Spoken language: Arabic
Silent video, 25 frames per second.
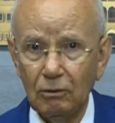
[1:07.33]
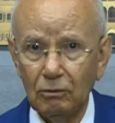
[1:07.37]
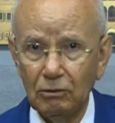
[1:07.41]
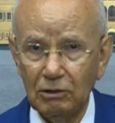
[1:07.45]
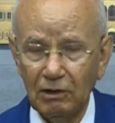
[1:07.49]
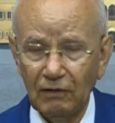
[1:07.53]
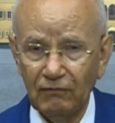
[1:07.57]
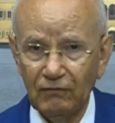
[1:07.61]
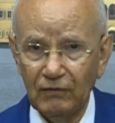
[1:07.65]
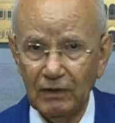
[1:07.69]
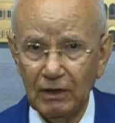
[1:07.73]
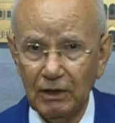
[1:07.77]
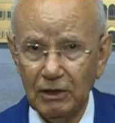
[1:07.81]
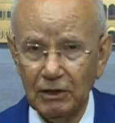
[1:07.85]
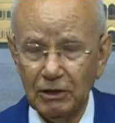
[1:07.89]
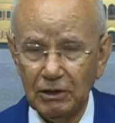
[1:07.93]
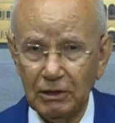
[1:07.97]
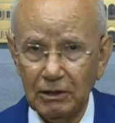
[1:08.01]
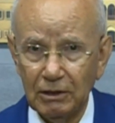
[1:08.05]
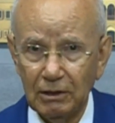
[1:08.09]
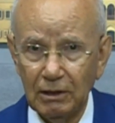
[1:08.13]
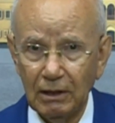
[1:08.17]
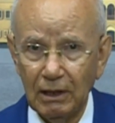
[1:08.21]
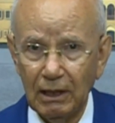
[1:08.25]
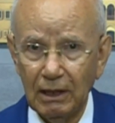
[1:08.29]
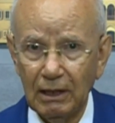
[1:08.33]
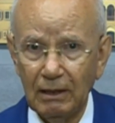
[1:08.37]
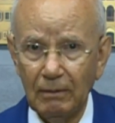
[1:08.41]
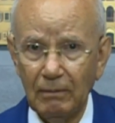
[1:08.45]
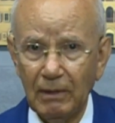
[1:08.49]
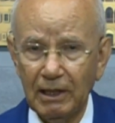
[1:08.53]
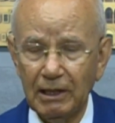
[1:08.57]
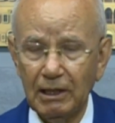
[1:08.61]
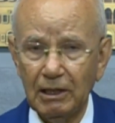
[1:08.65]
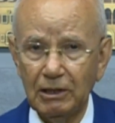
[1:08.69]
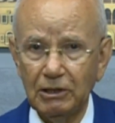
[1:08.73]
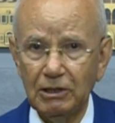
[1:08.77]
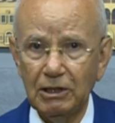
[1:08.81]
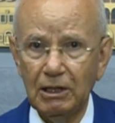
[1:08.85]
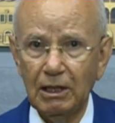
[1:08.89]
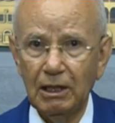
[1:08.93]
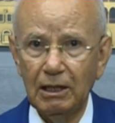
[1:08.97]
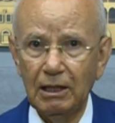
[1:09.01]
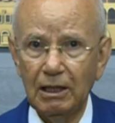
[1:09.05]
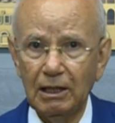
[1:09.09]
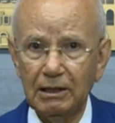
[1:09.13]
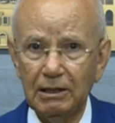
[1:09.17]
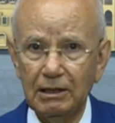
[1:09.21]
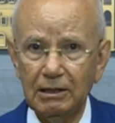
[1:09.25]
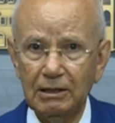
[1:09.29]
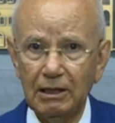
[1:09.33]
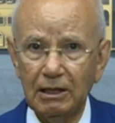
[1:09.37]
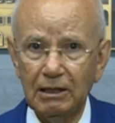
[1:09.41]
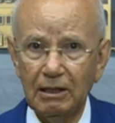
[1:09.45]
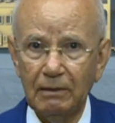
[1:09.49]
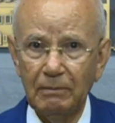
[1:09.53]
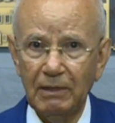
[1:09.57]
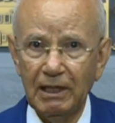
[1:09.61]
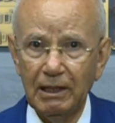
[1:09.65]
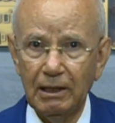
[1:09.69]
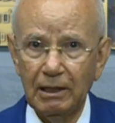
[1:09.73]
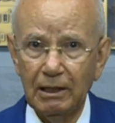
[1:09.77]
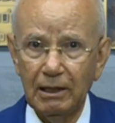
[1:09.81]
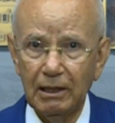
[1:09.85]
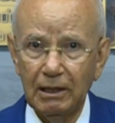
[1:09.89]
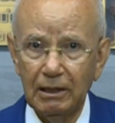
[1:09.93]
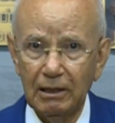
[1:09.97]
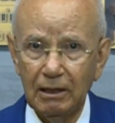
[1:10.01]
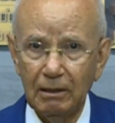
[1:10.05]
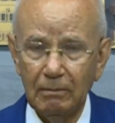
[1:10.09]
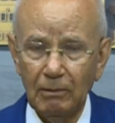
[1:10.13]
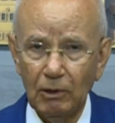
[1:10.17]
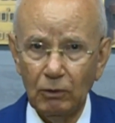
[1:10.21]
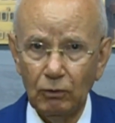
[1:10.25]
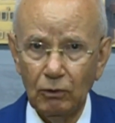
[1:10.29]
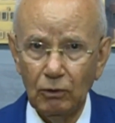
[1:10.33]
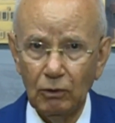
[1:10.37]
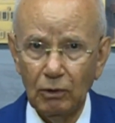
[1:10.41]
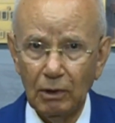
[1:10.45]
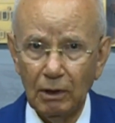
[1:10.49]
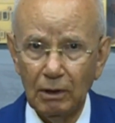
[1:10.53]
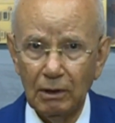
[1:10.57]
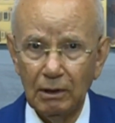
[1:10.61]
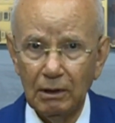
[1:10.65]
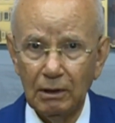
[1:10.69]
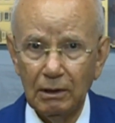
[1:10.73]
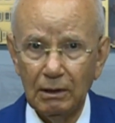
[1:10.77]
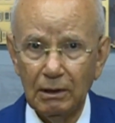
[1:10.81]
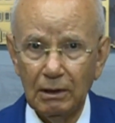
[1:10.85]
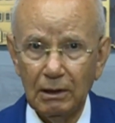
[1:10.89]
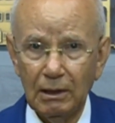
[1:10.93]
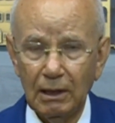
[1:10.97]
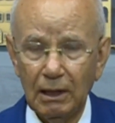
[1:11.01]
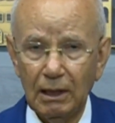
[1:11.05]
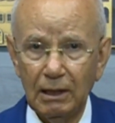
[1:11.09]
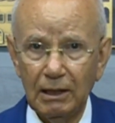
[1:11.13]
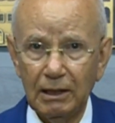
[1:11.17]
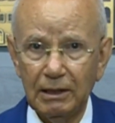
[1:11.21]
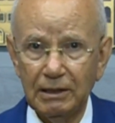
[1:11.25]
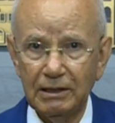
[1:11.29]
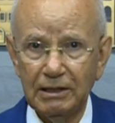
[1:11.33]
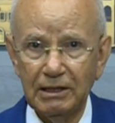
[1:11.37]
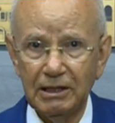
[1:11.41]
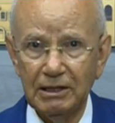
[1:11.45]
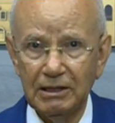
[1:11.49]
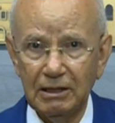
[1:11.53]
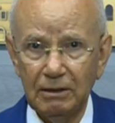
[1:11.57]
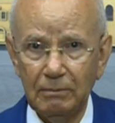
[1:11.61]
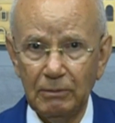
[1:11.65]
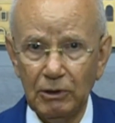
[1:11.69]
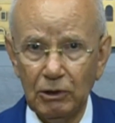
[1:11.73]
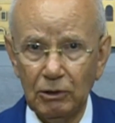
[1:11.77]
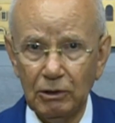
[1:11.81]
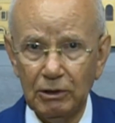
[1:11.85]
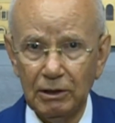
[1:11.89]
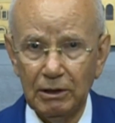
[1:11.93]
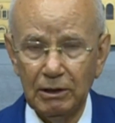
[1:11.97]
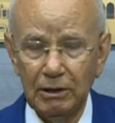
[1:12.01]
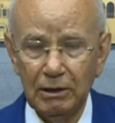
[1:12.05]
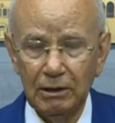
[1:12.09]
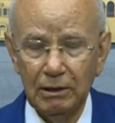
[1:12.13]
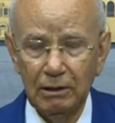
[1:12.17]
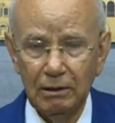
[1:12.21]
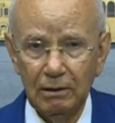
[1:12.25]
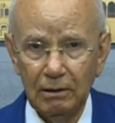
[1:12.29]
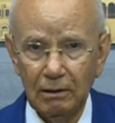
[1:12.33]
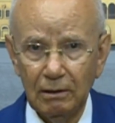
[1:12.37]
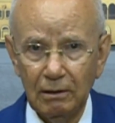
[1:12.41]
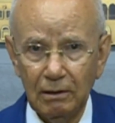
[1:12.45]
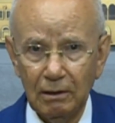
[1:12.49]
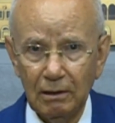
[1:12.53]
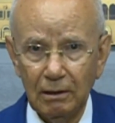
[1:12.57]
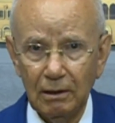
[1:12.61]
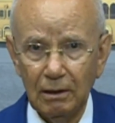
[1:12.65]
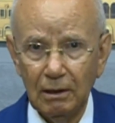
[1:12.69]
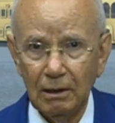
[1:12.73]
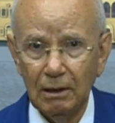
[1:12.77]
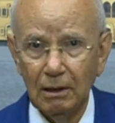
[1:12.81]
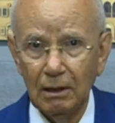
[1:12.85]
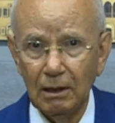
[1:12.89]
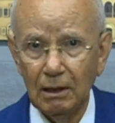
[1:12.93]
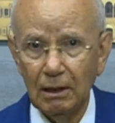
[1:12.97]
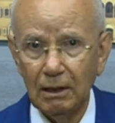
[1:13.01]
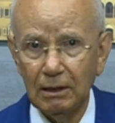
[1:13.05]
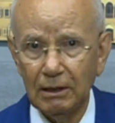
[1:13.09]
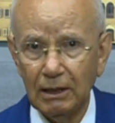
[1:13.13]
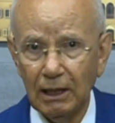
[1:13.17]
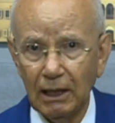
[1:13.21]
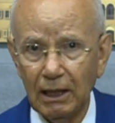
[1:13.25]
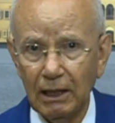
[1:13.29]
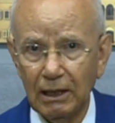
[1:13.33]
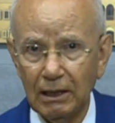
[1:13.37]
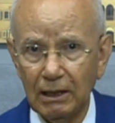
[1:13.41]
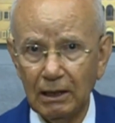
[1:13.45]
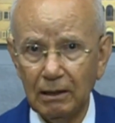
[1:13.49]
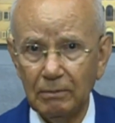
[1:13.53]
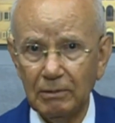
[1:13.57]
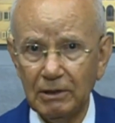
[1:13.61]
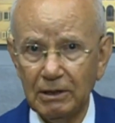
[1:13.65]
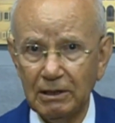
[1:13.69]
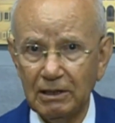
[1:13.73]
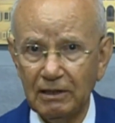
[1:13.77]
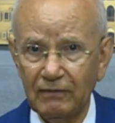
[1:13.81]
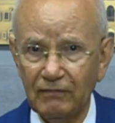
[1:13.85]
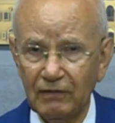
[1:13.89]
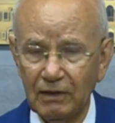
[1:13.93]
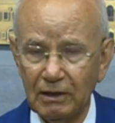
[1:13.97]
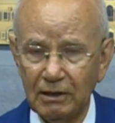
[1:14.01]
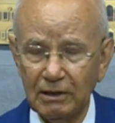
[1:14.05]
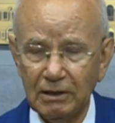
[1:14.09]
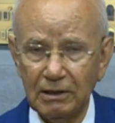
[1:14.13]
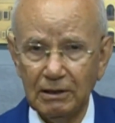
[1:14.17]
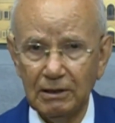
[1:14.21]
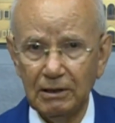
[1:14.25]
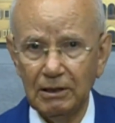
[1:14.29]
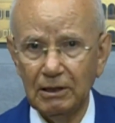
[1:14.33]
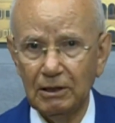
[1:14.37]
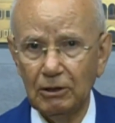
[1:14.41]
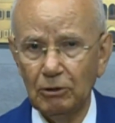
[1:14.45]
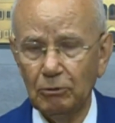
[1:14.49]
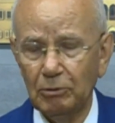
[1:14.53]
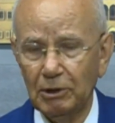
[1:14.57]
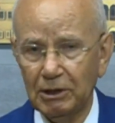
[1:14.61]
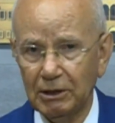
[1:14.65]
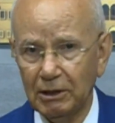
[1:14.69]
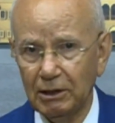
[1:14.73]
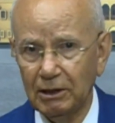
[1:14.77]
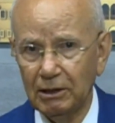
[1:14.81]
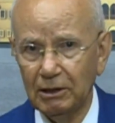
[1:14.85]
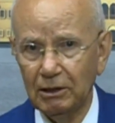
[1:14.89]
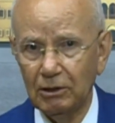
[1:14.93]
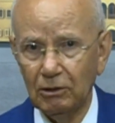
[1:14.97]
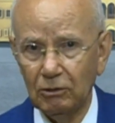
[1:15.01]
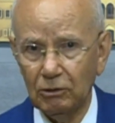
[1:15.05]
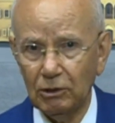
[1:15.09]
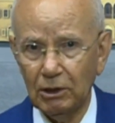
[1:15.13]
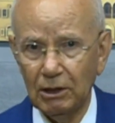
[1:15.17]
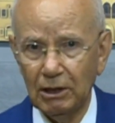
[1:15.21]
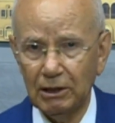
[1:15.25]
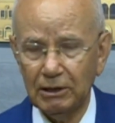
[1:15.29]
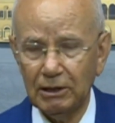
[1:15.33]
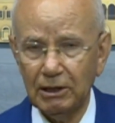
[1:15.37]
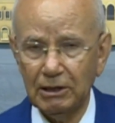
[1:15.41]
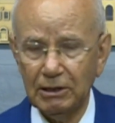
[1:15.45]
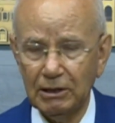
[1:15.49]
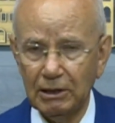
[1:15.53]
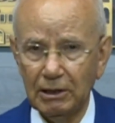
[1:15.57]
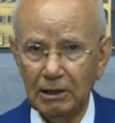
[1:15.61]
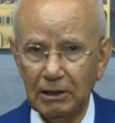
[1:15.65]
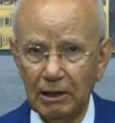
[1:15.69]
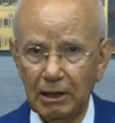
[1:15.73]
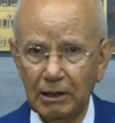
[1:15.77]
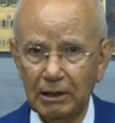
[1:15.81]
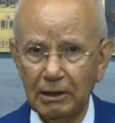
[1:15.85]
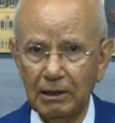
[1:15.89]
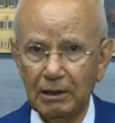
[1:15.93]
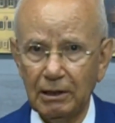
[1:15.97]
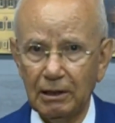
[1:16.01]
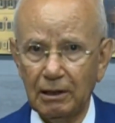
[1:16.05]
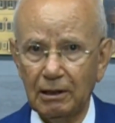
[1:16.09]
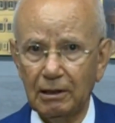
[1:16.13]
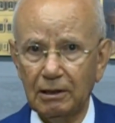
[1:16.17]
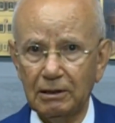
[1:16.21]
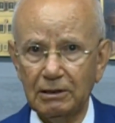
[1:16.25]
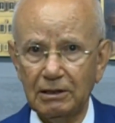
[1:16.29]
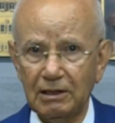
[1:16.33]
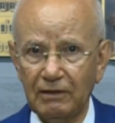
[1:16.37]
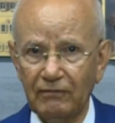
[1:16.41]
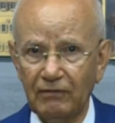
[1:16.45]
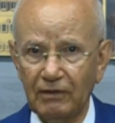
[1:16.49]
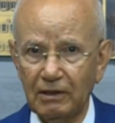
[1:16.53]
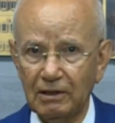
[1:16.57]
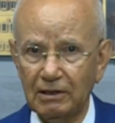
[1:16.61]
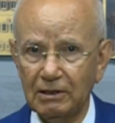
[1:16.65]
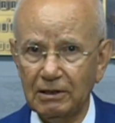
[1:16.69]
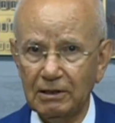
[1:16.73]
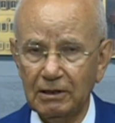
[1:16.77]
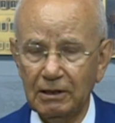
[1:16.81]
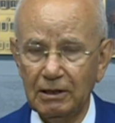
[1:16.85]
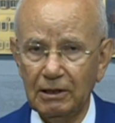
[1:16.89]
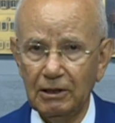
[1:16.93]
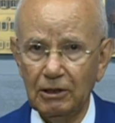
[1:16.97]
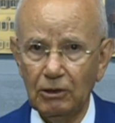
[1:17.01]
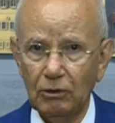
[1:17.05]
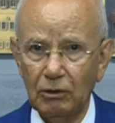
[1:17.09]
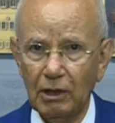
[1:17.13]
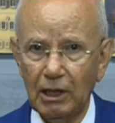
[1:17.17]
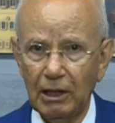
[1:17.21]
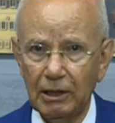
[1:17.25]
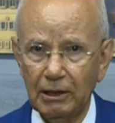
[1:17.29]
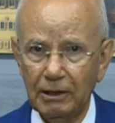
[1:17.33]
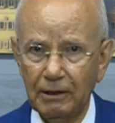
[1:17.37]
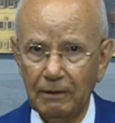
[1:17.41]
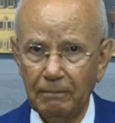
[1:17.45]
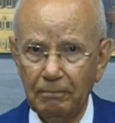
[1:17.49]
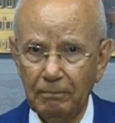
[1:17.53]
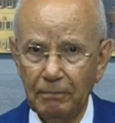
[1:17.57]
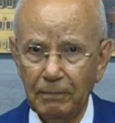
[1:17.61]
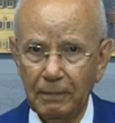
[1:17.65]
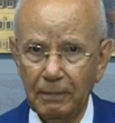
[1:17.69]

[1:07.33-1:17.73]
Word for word: تفتيش على من الجهة التي تتبنى هذا الموضوع على أساس البي أو تي التقينا بالسفير الصيني وبعتقد أنه طلع تصريح أخير للسفير الصيني يرحب